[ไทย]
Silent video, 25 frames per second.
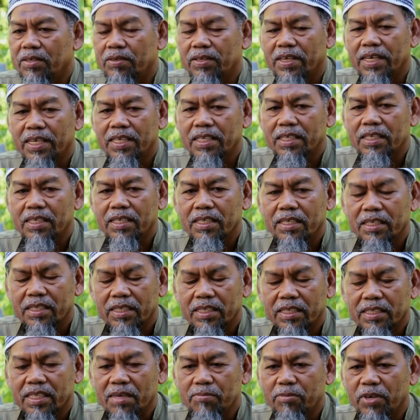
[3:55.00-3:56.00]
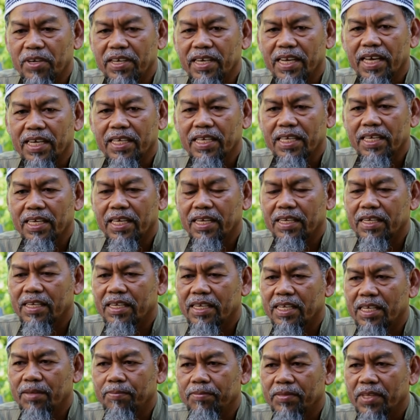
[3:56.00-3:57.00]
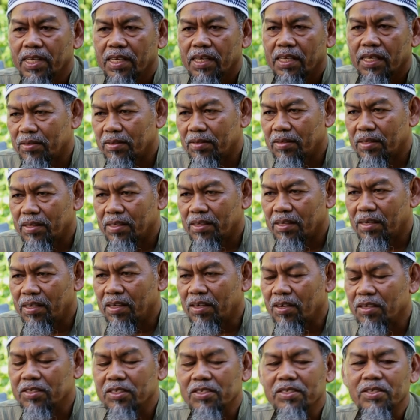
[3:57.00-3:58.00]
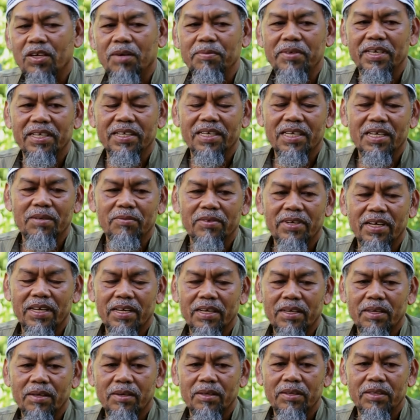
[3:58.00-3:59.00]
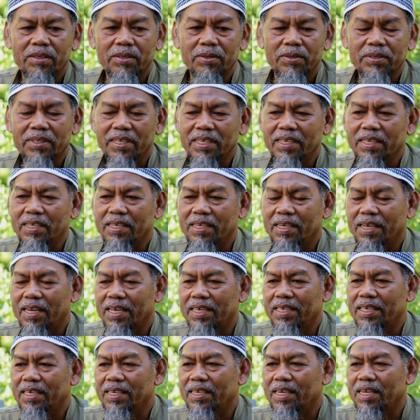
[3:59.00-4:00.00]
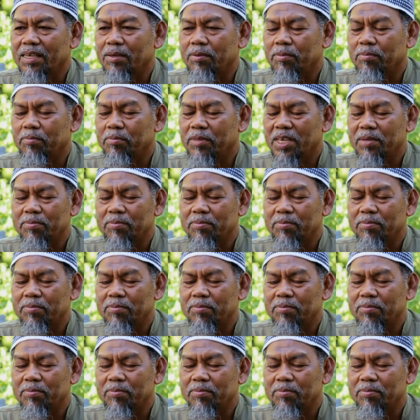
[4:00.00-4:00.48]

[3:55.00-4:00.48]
ยู่ในตำบลนาเคียนนะครับเราก็ทดสอบอีกนะครับว่าอยู่ที่นาเคียนไม่